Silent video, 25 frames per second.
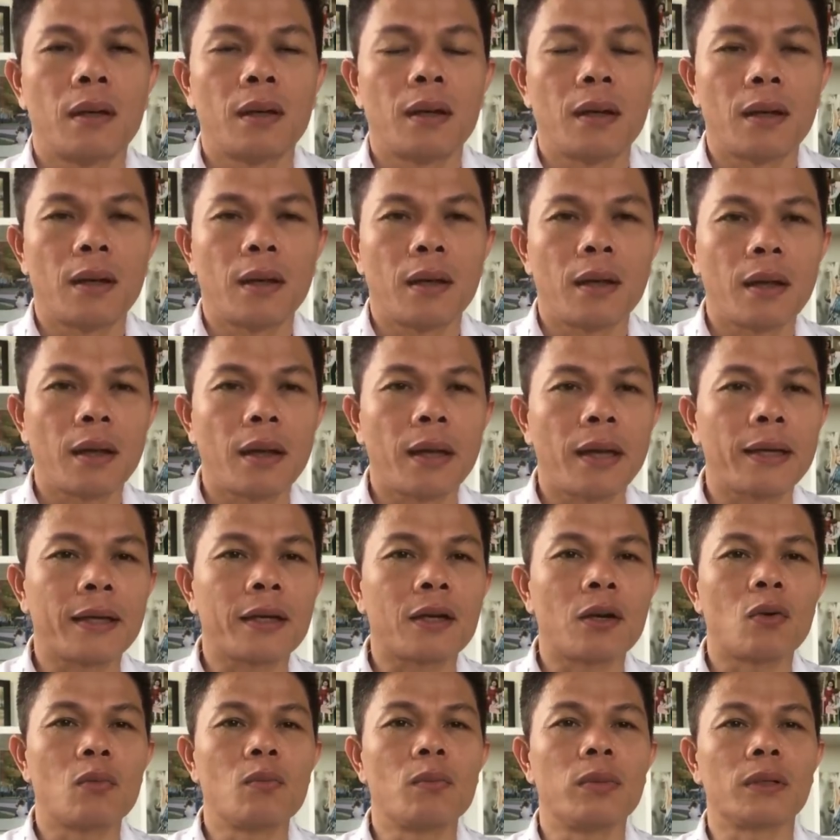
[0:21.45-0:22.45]

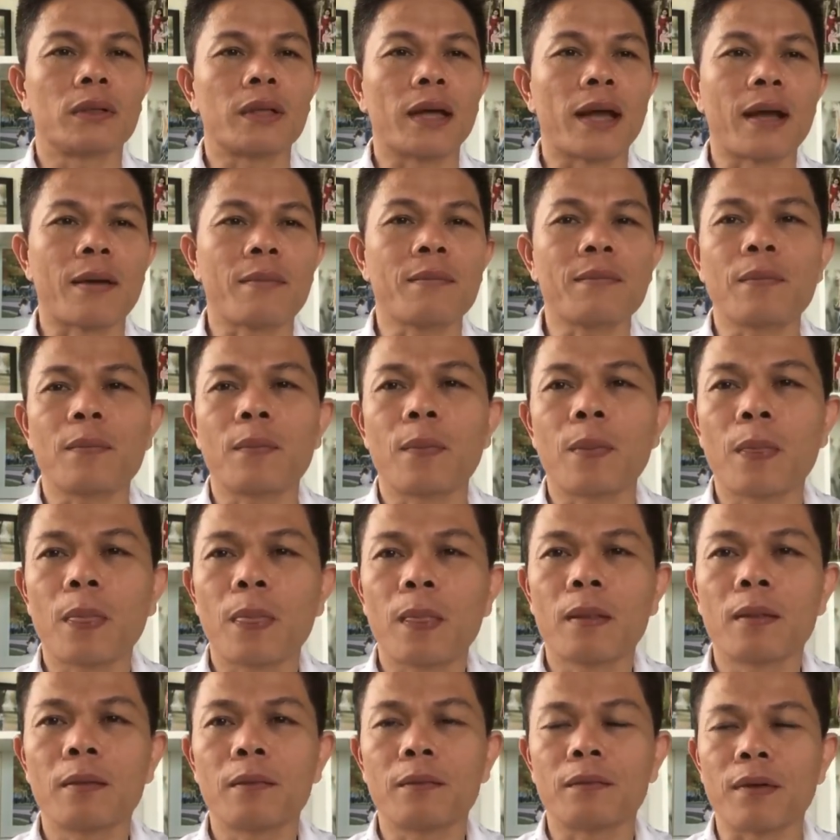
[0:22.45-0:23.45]
2018
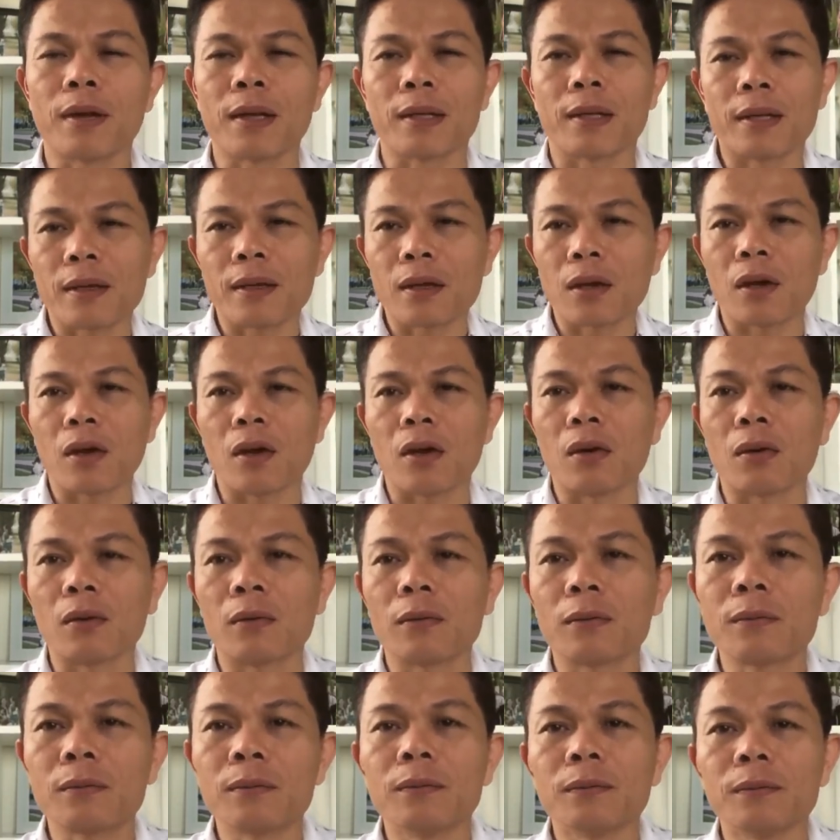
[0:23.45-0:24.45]
Và chỉ
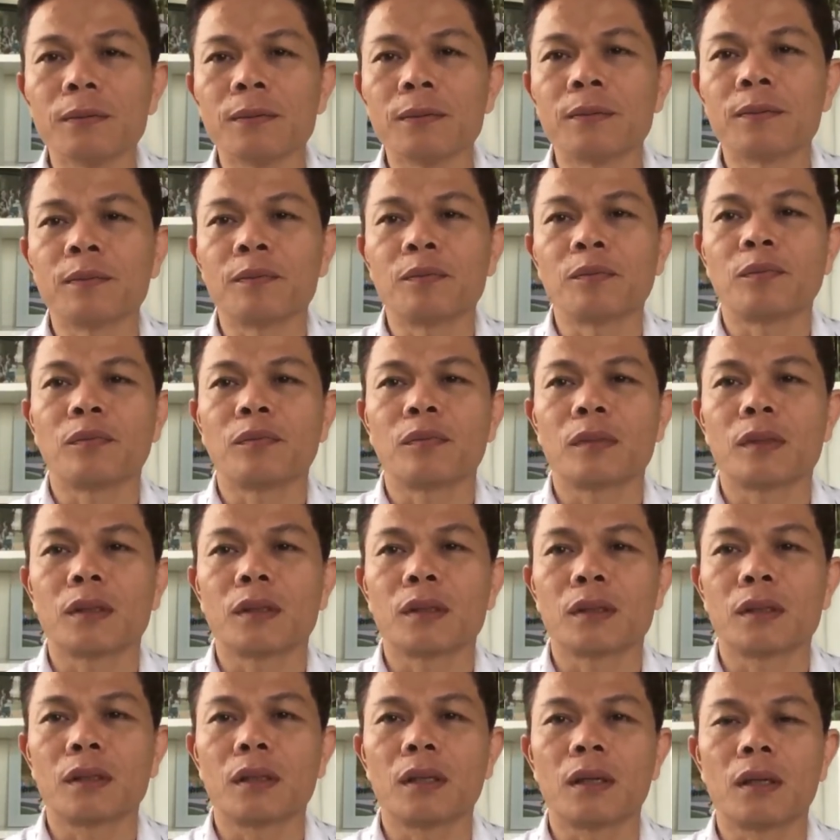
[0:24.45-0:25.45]
còn
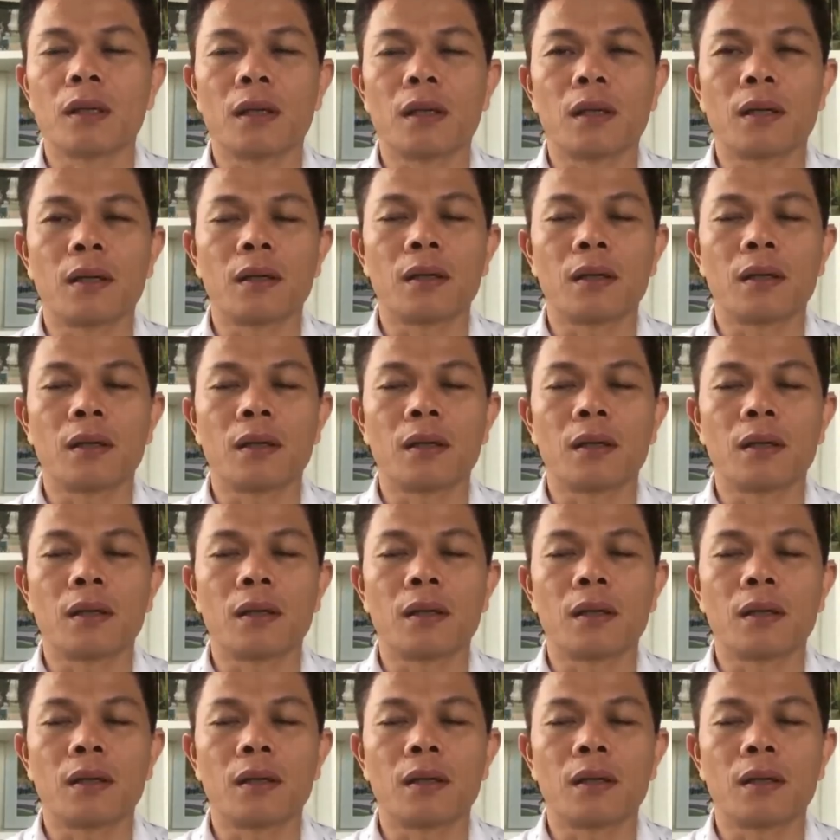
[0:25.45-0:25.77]
à,